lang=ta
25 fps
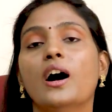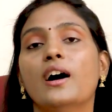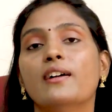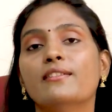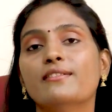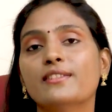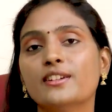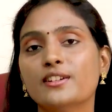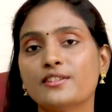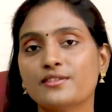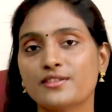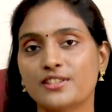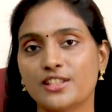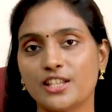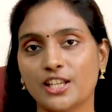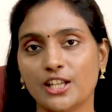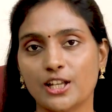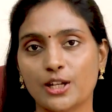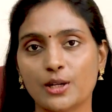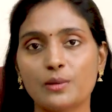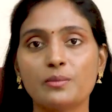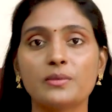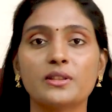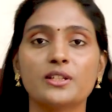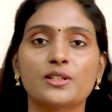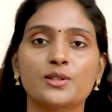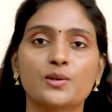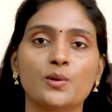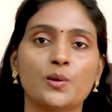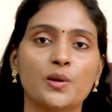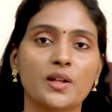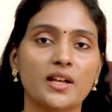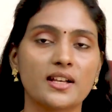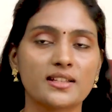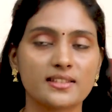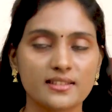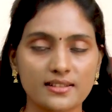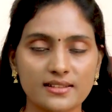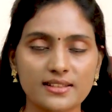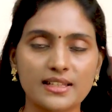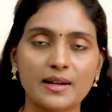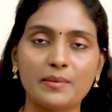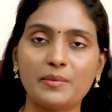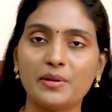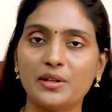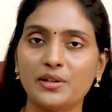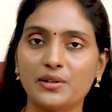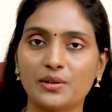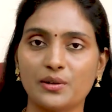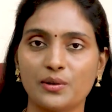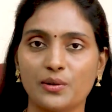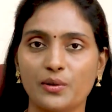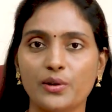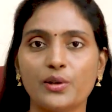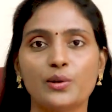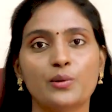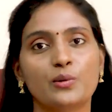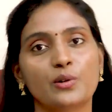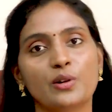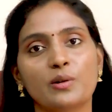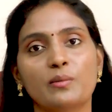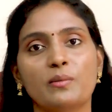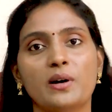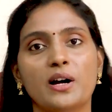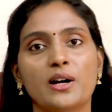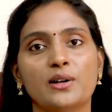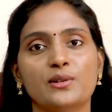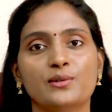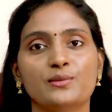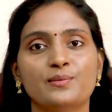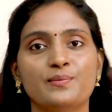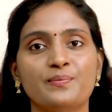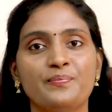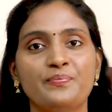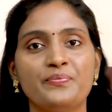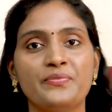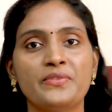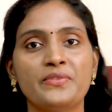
அவ்வளோ சீக்கிரம் இந்த சொரியாசிஸ் அப்படின்ற நோய் குணமாகும்